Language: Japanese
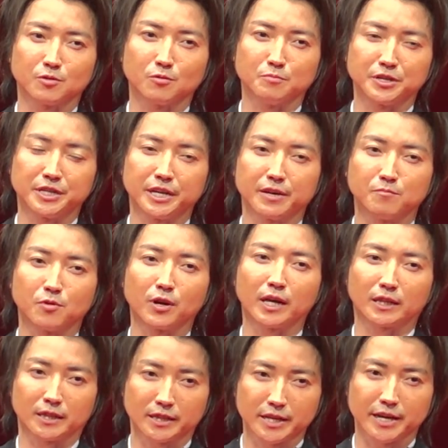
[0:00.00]
こう見ても
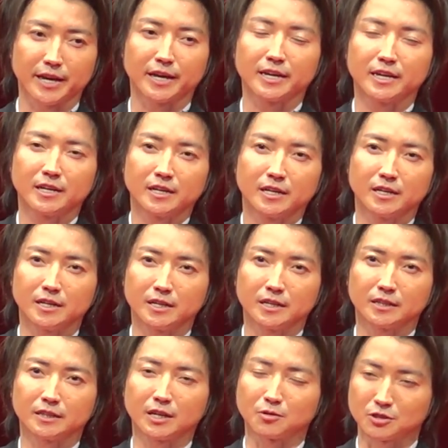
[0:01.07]
らって
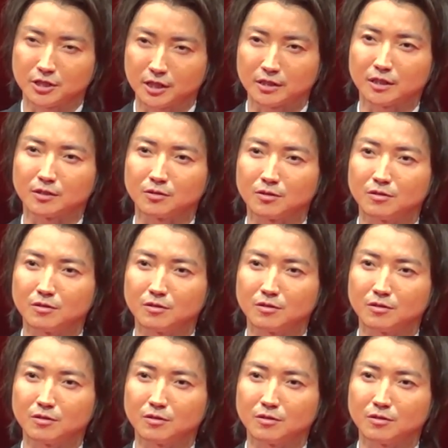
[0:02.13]
楽しかったと